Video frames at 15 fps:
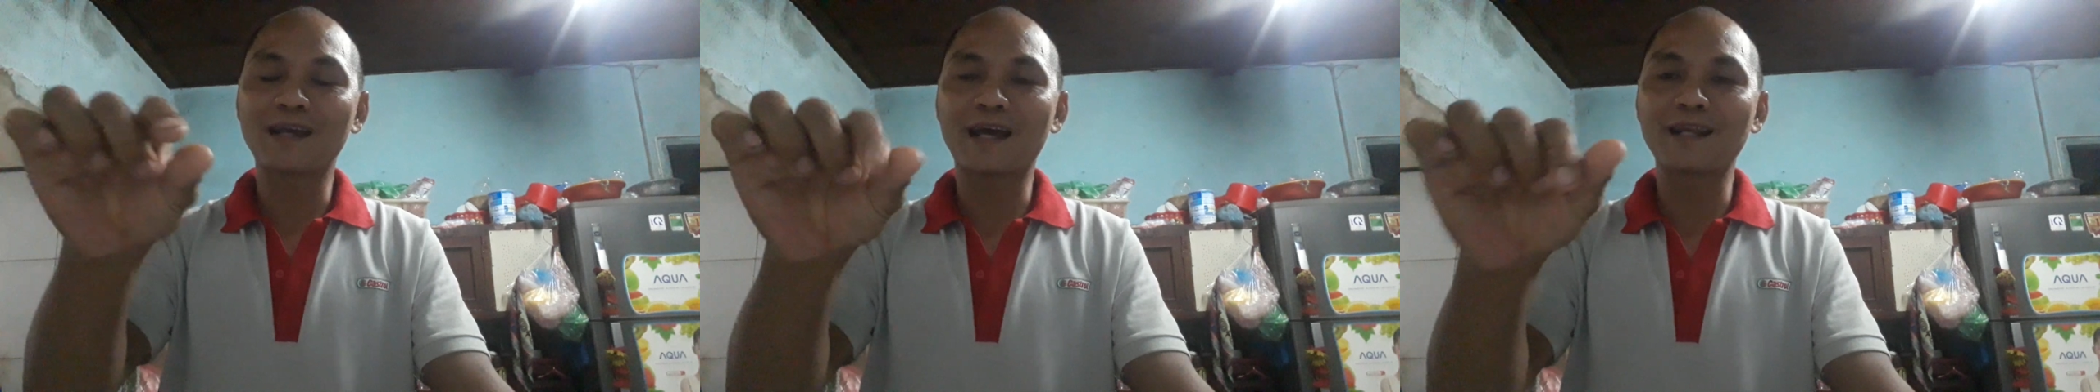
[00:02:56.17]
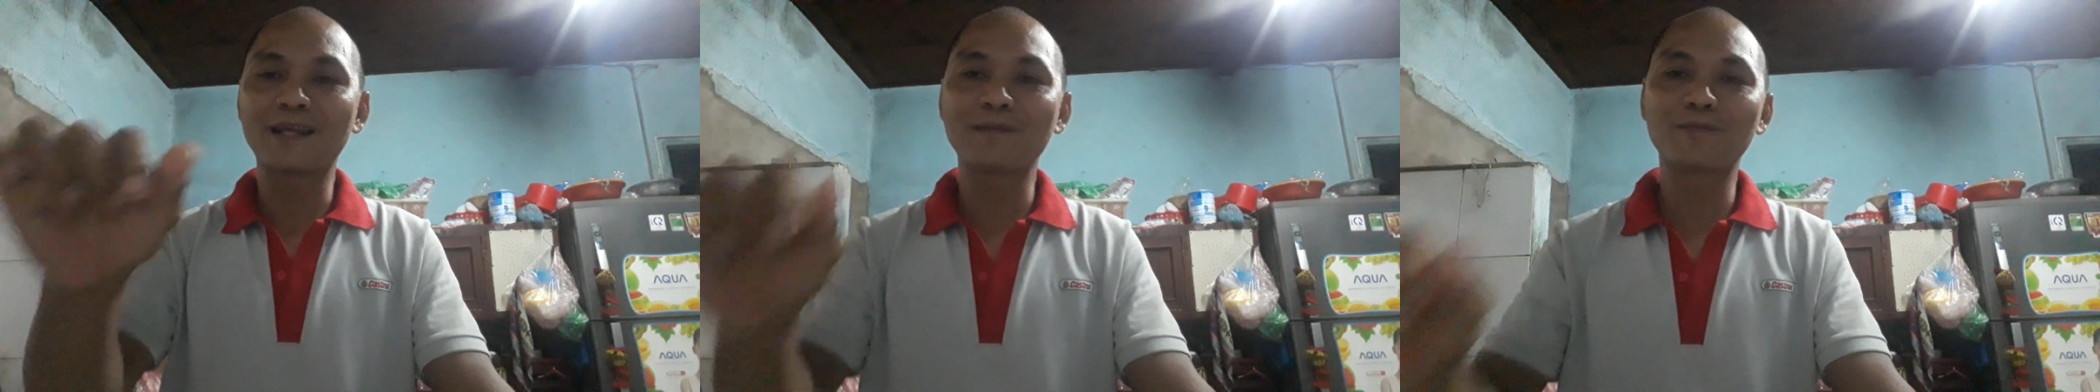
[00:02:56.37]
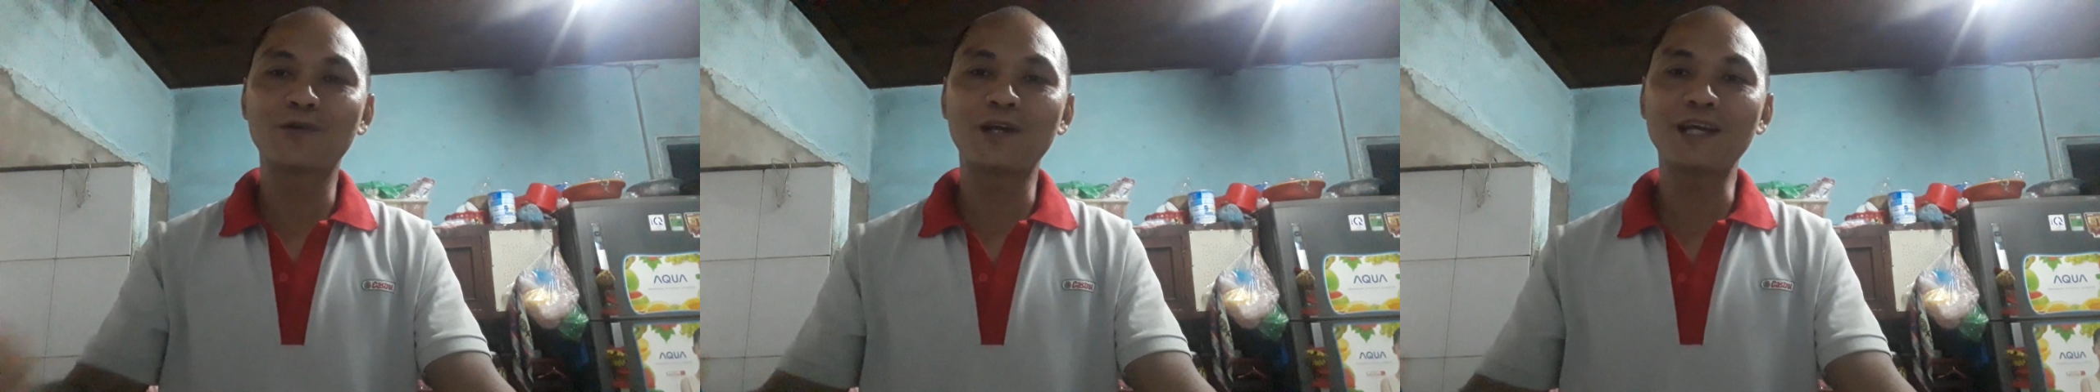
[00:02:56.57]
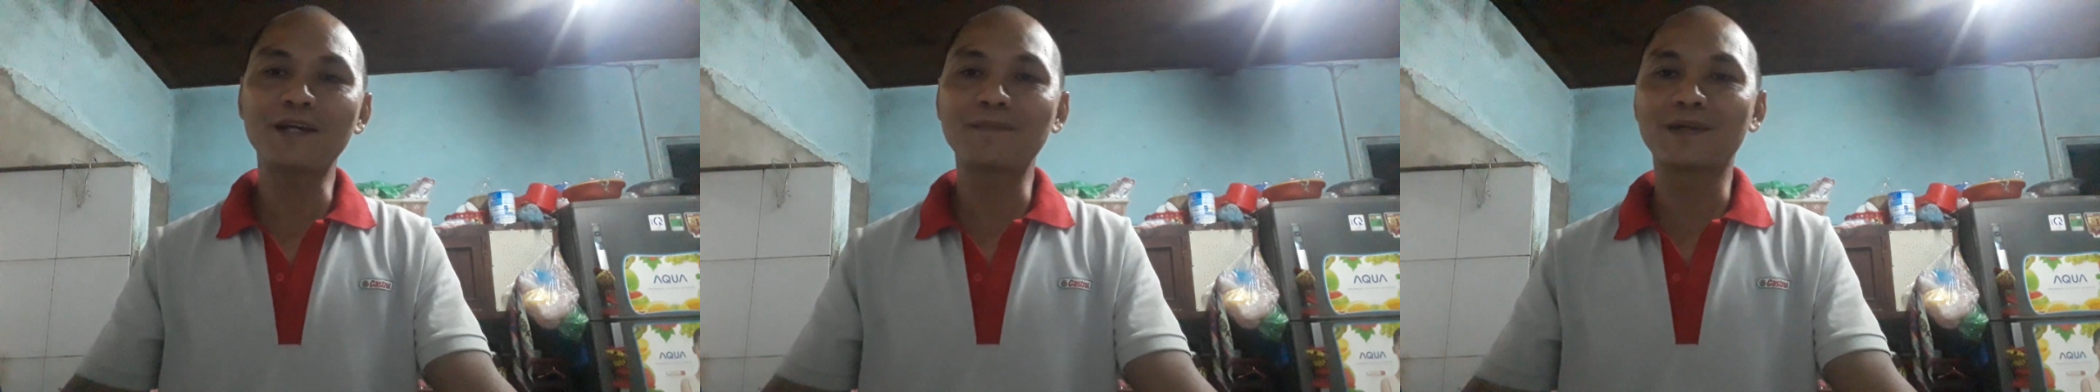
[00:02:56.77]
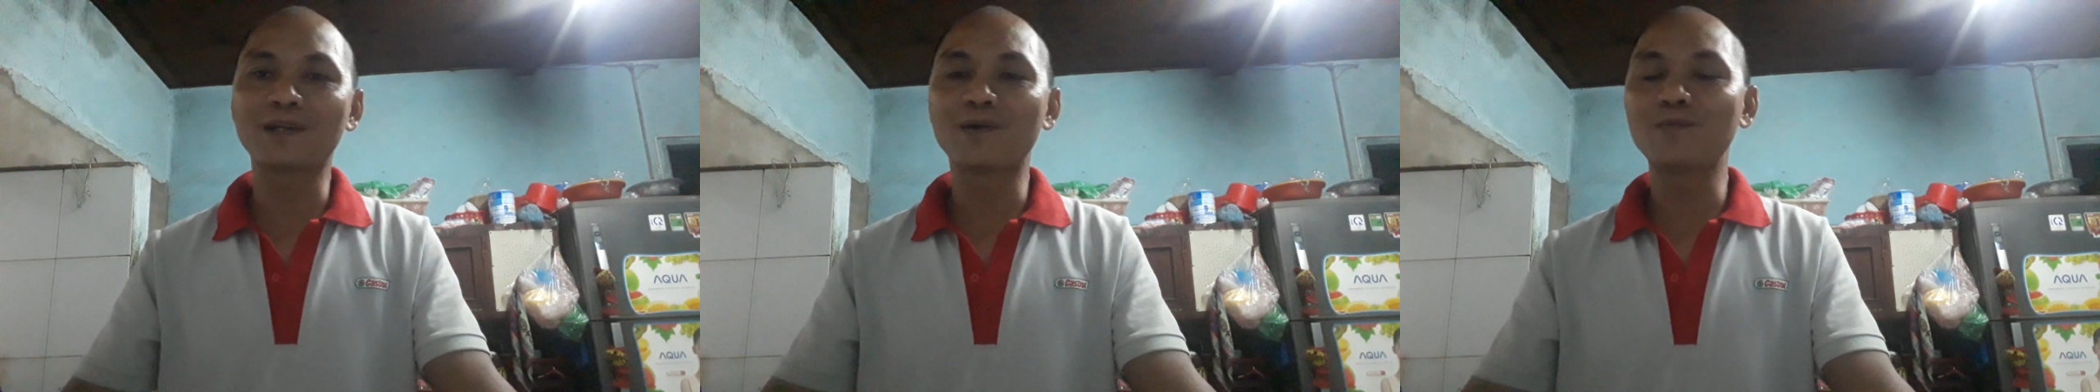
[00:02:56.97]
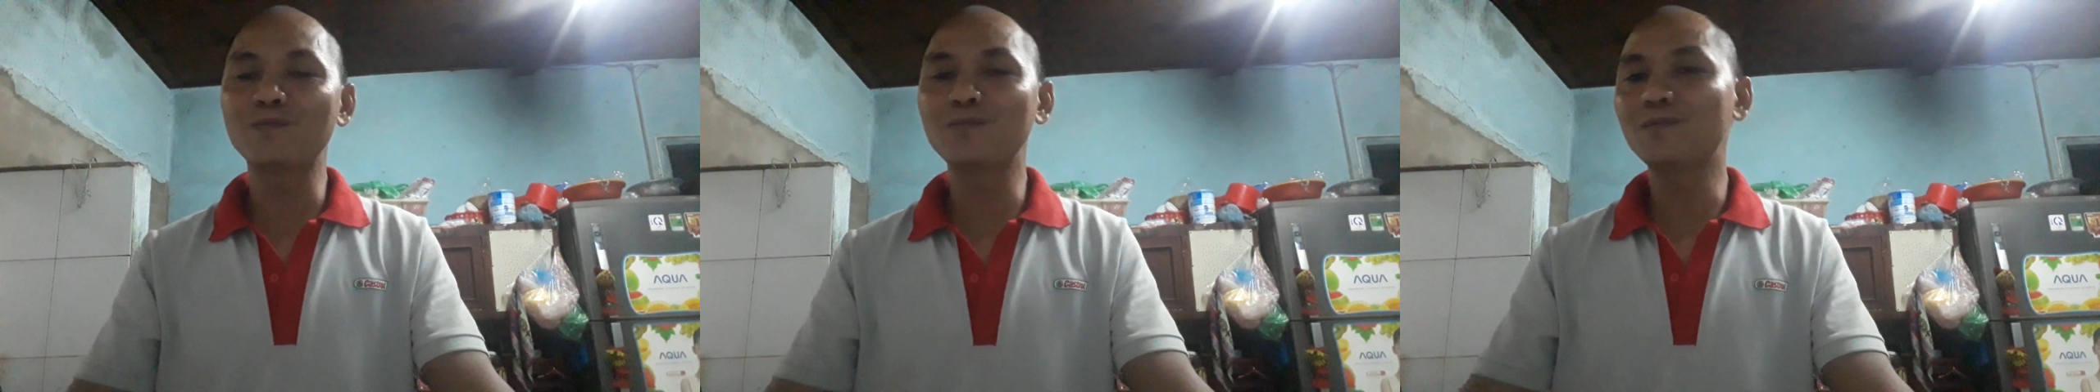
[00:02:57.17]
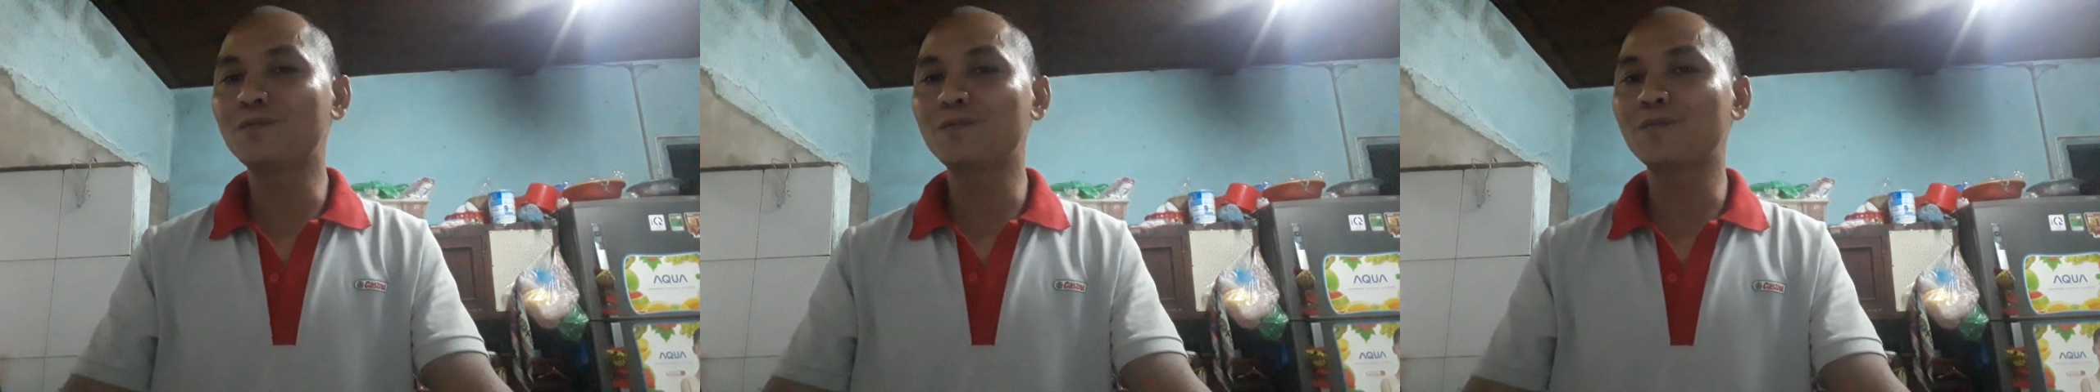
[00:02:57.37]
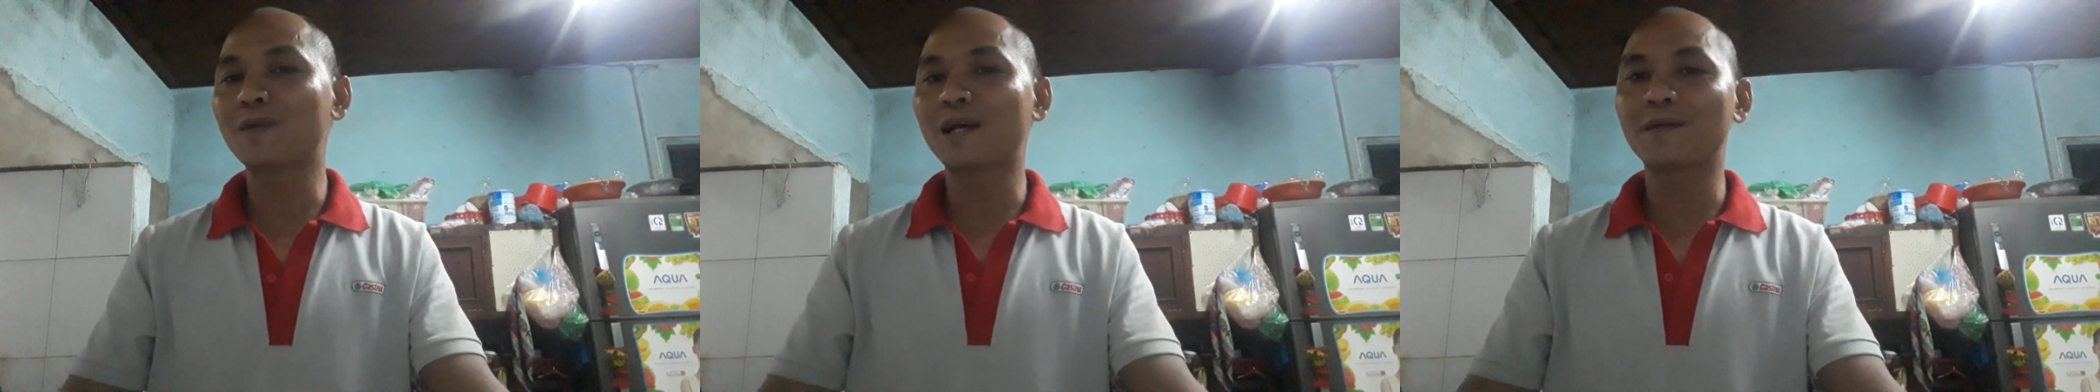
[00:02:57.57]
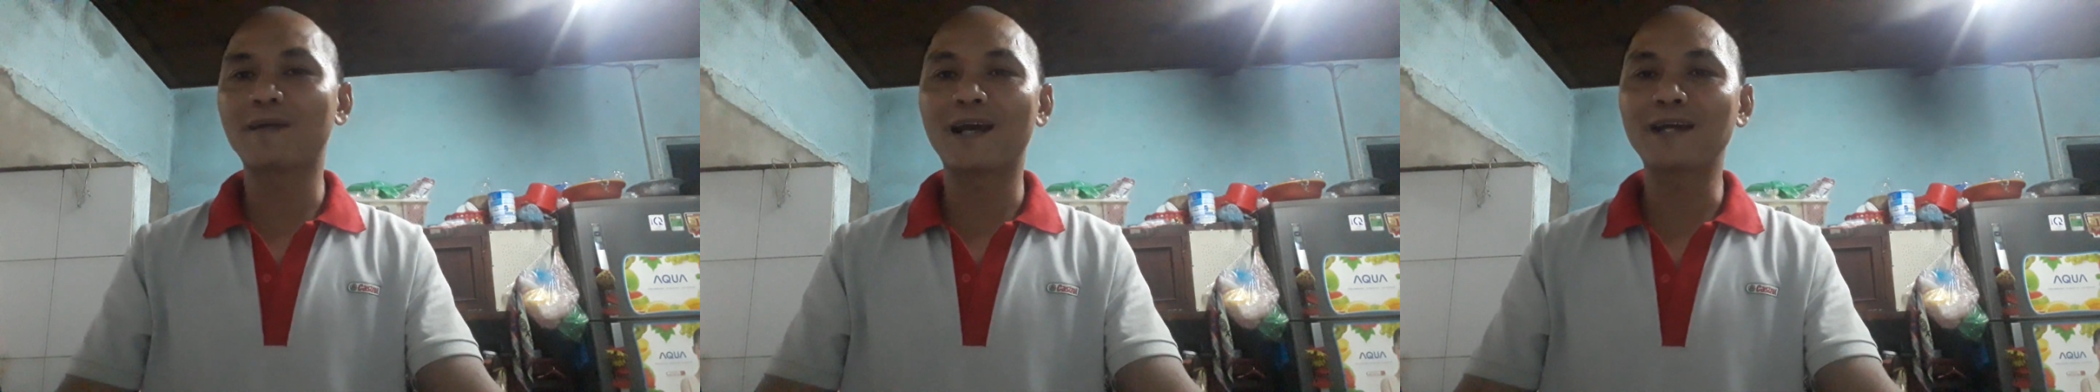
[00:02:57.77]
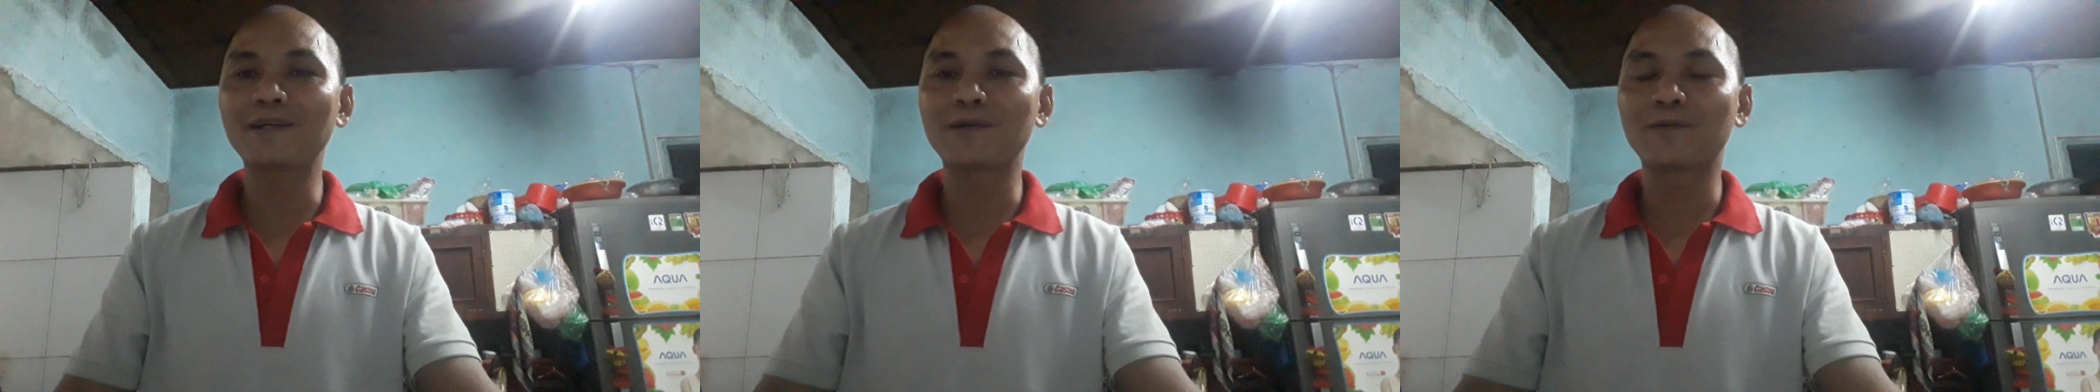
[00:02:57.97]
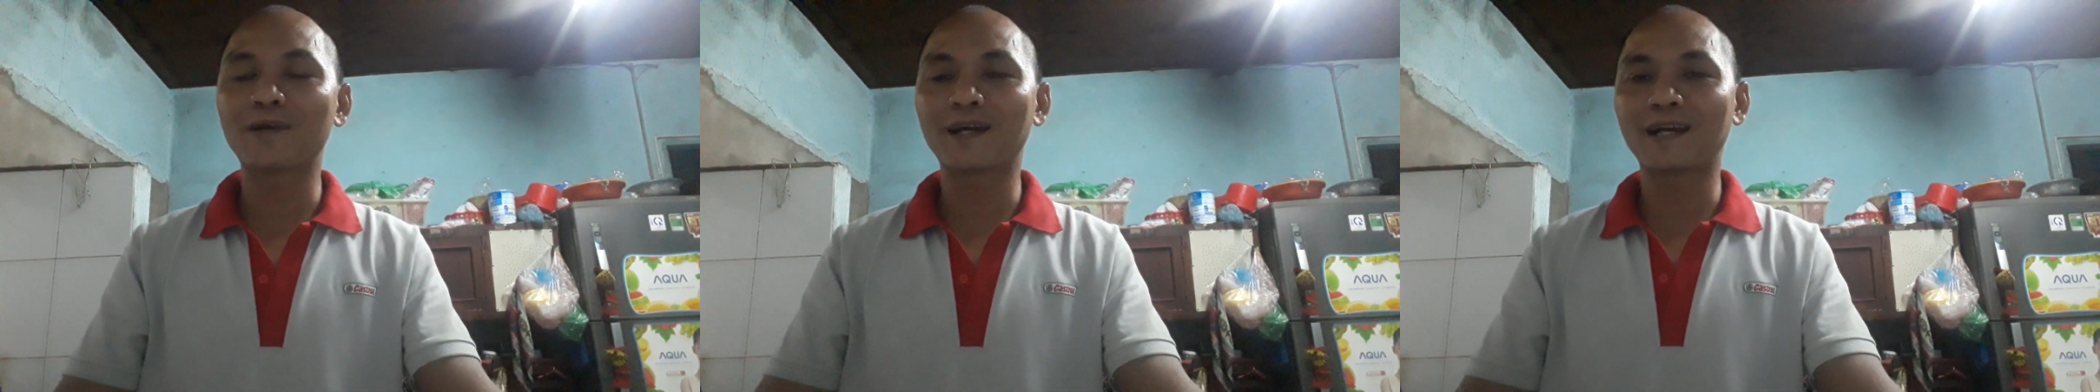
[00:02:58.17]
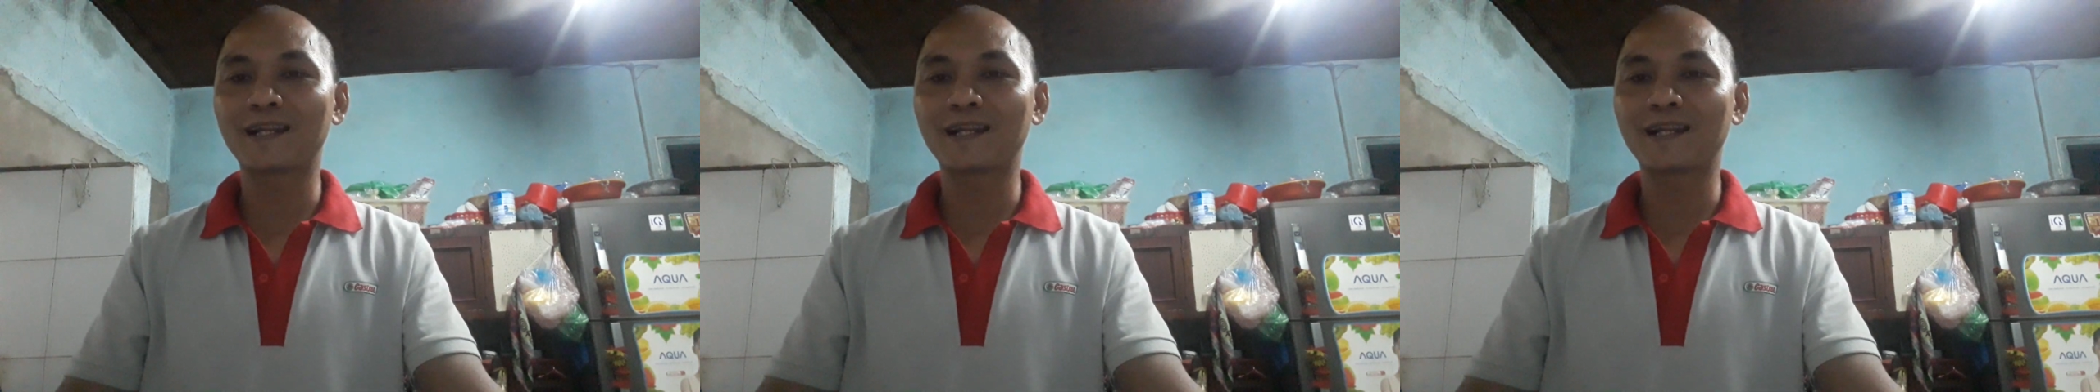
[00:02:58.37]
anh em khoét mà đúng bài bản là ngoài